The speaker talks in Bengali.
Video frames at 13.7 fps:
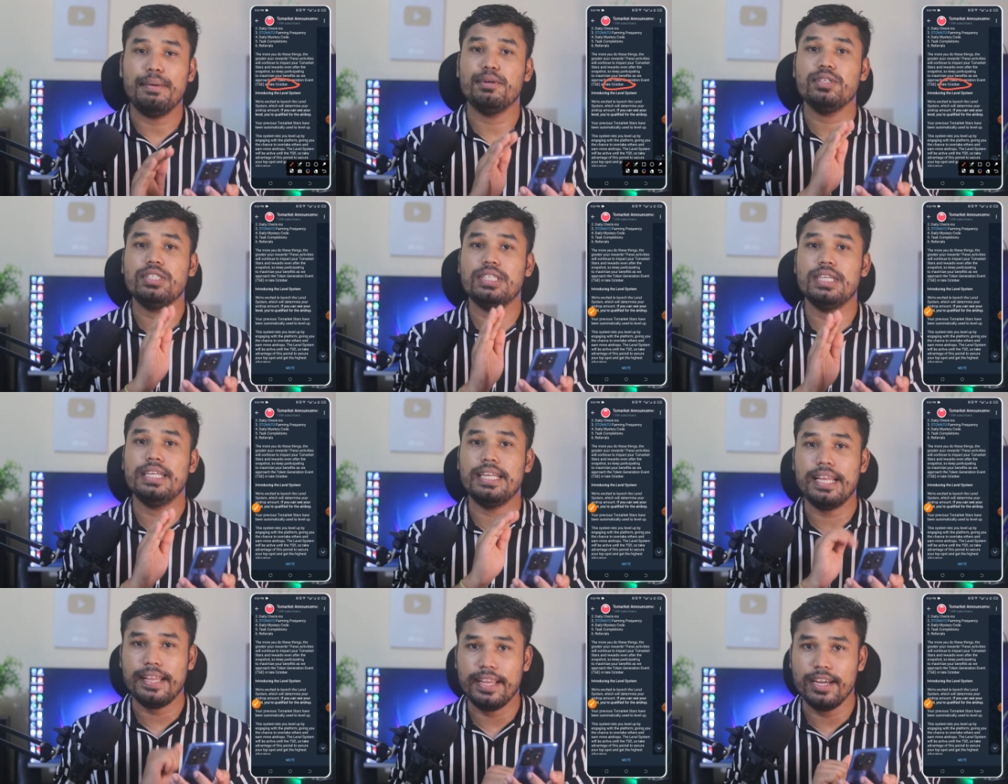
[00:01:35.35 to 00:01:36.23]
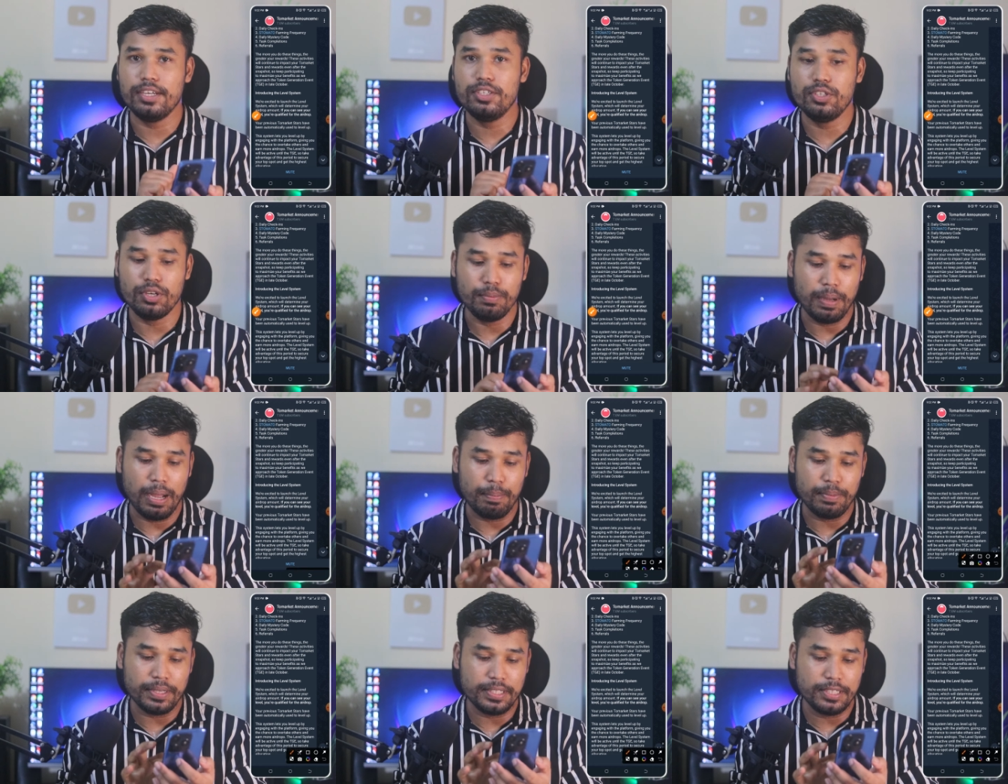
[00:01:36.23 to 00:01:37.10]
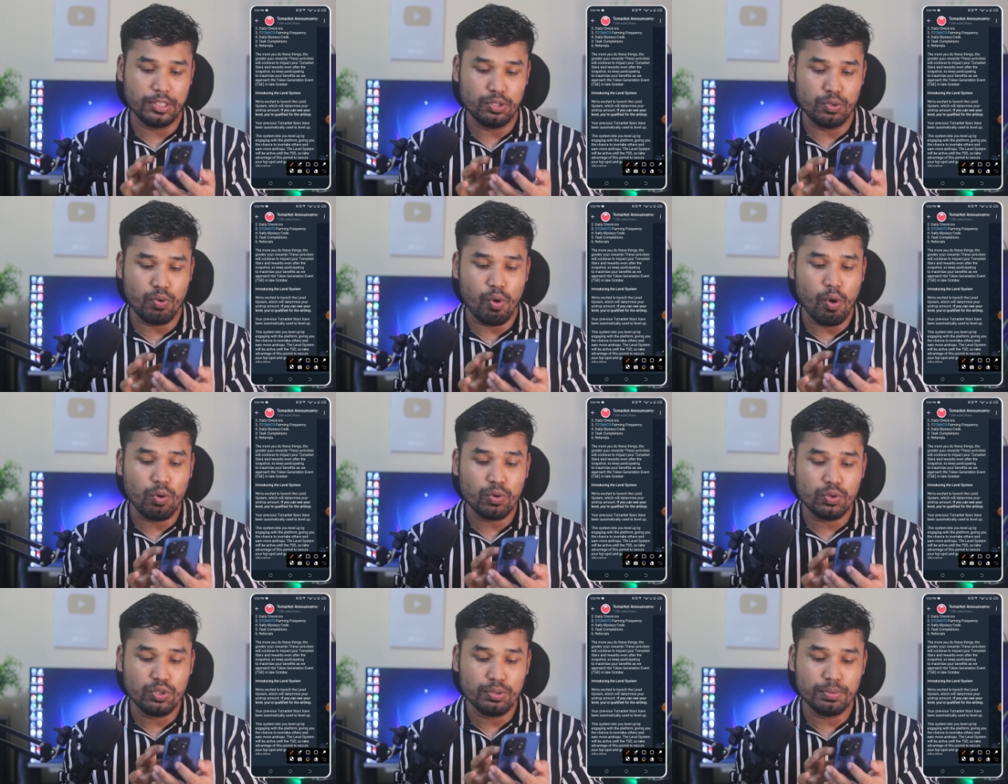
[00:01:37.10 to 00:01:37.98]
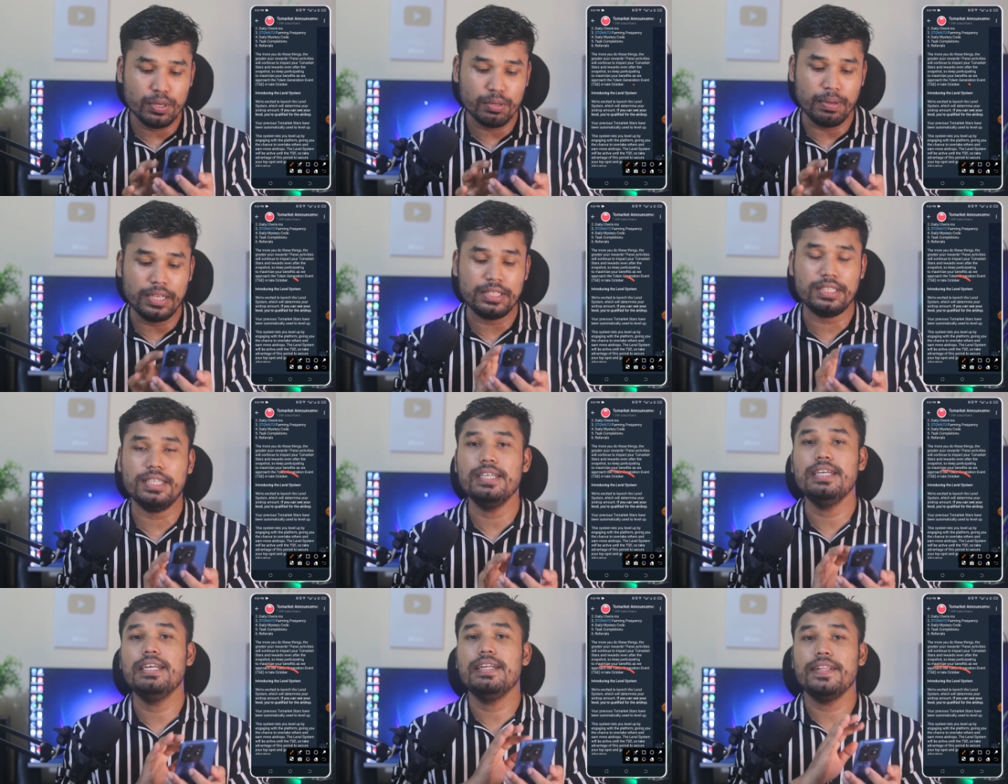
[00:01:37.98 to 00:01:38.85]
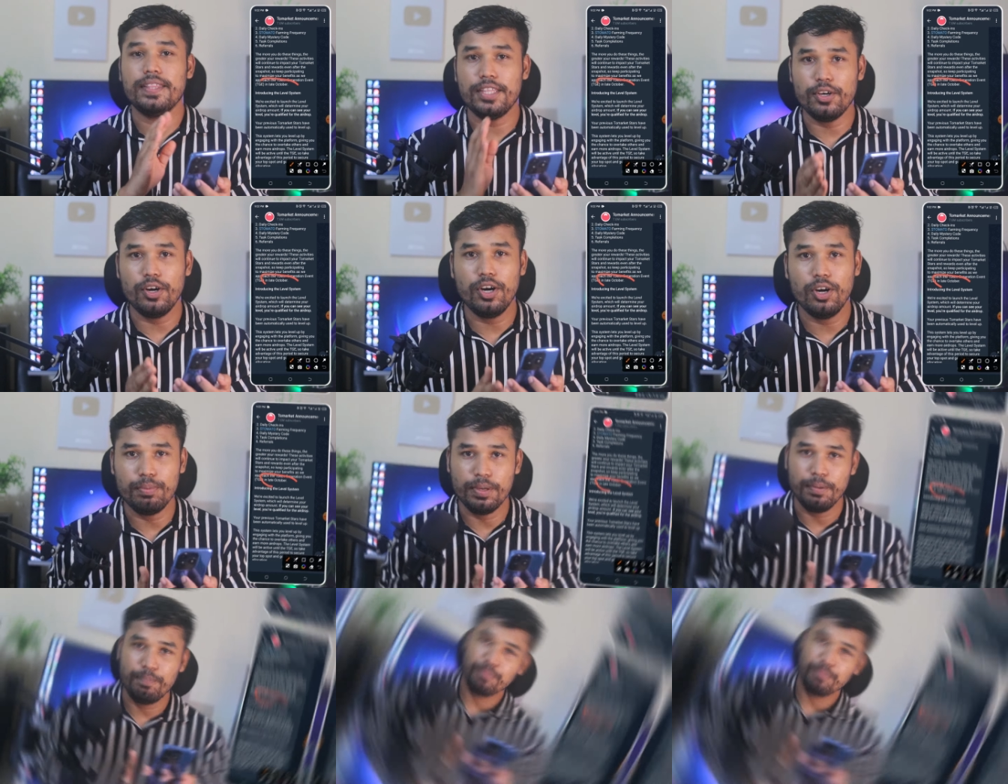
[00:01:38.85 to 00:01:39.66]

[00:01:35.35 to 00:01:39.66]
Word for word: এবং সেই এয়ারড্রপ আপনাকে কিন্তু অক্টোবর মাসে দেওয়া হবে